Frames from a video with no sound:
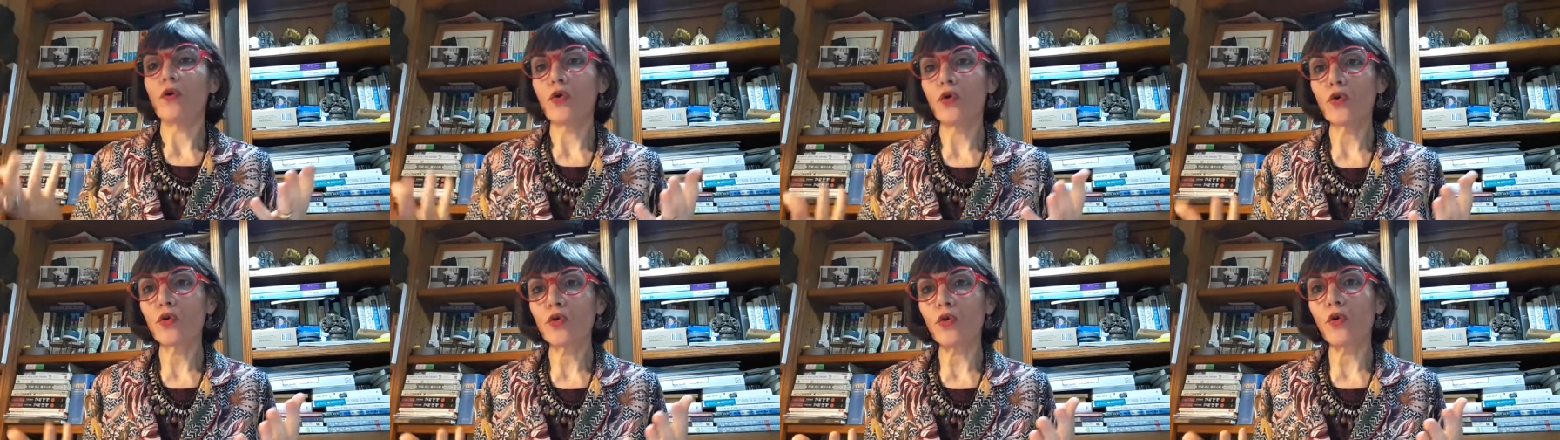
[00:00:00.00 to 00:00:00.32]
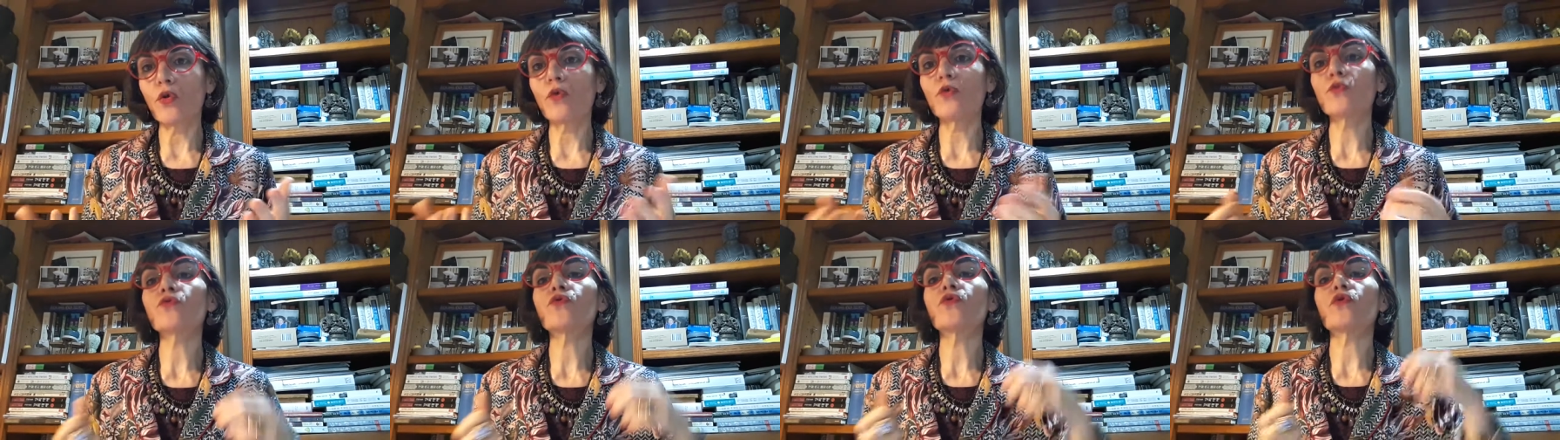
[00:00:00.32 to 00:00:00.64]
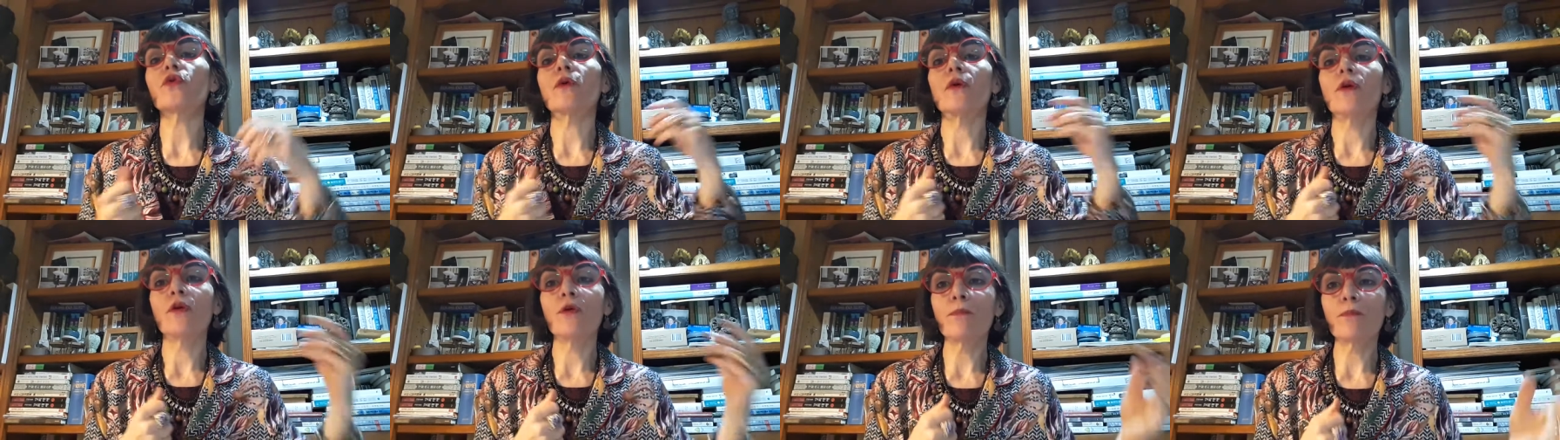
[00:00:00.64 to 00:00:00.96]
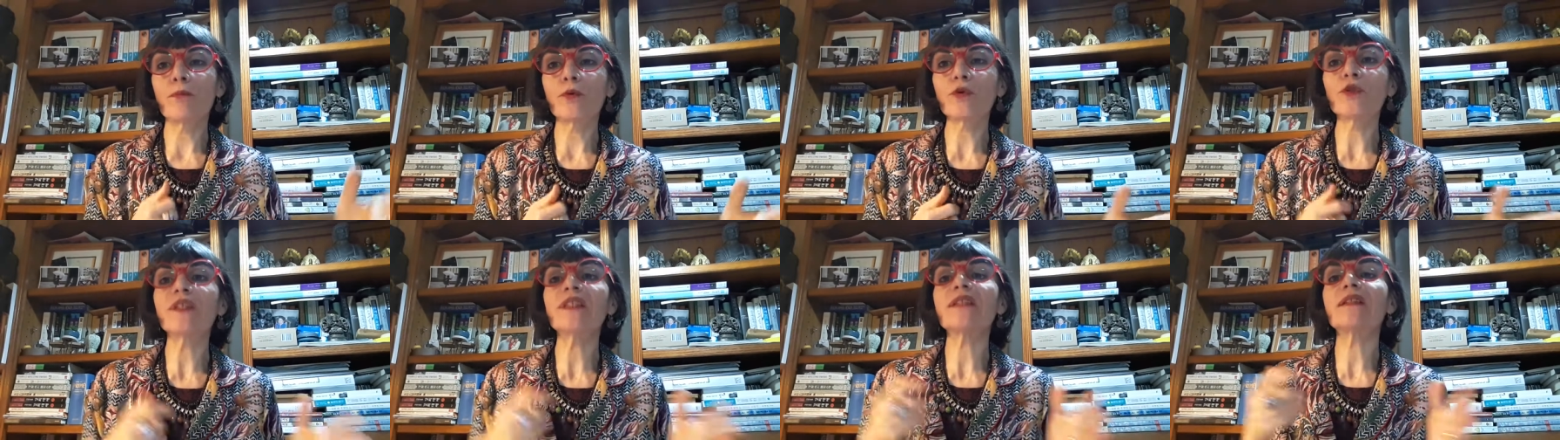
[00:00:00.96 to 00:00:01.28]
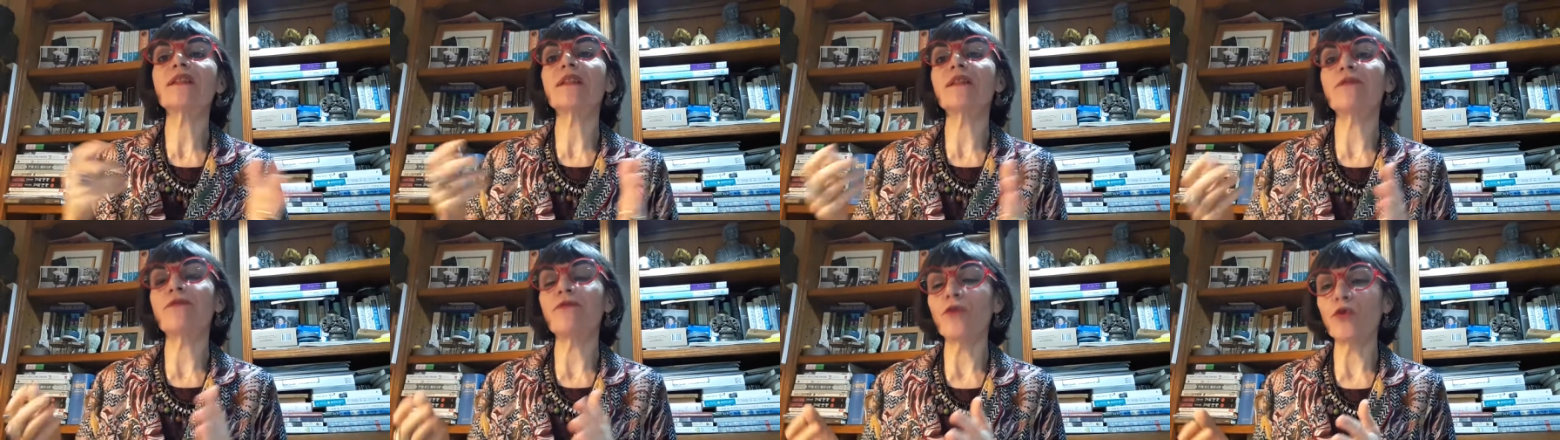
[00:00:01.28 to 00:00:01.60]
le contre, le
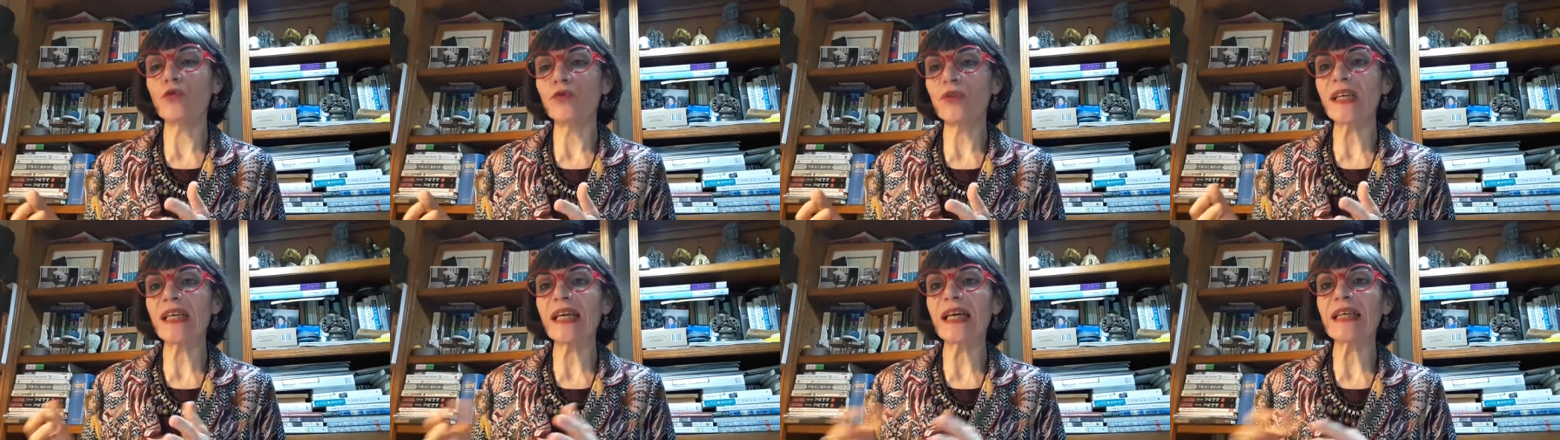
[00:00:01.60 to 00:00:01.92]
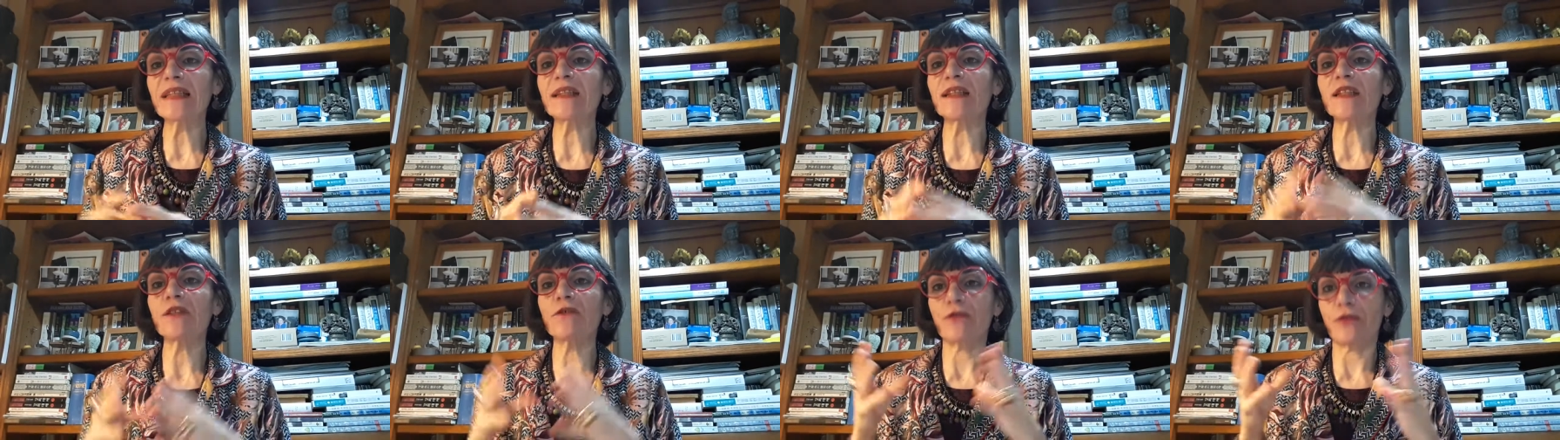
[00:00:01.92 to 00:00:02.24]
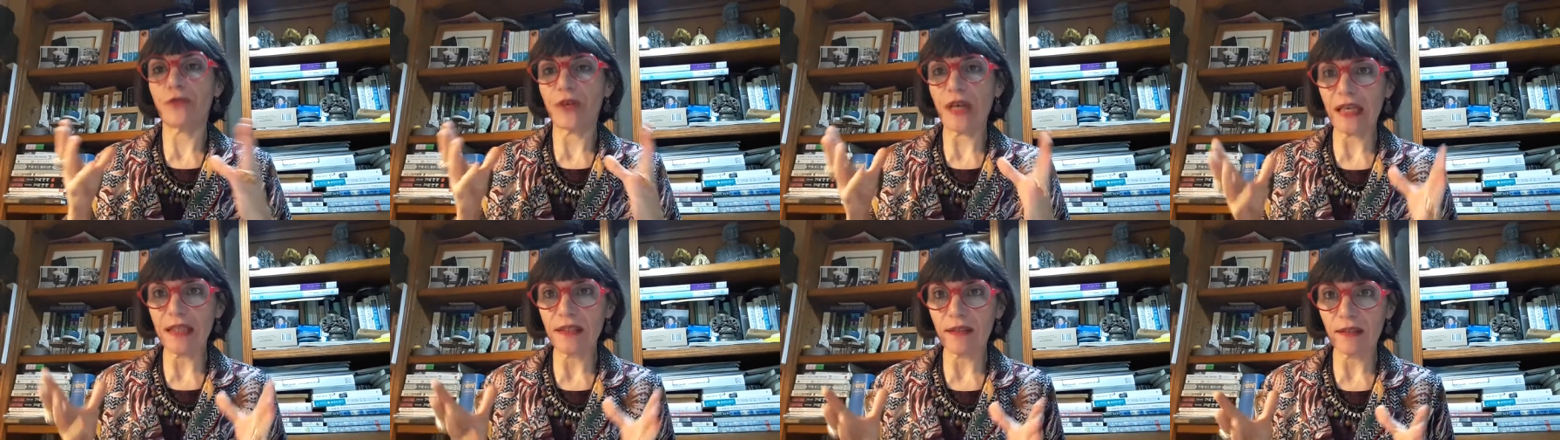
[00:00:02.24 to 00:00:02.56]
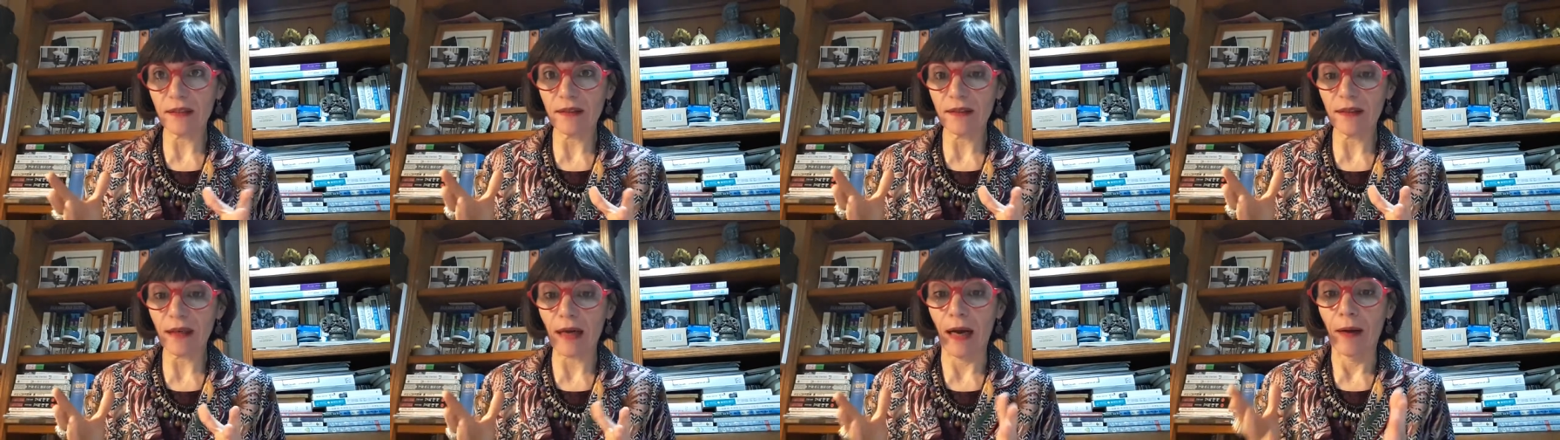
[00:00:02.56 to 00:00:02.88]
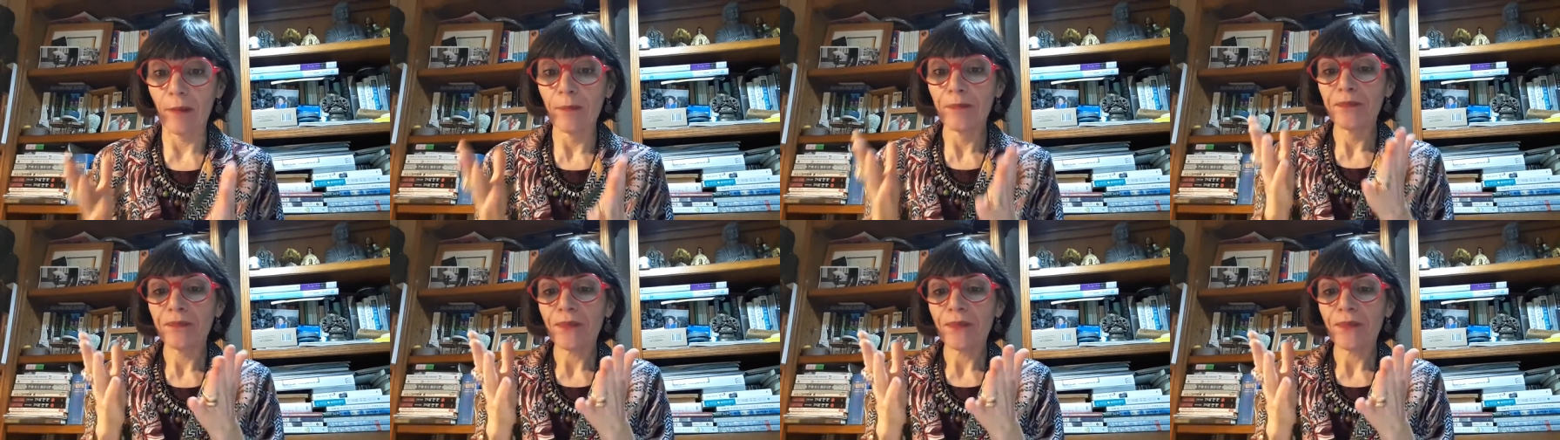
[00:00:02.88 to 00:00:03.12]
positif, le négatif, etc.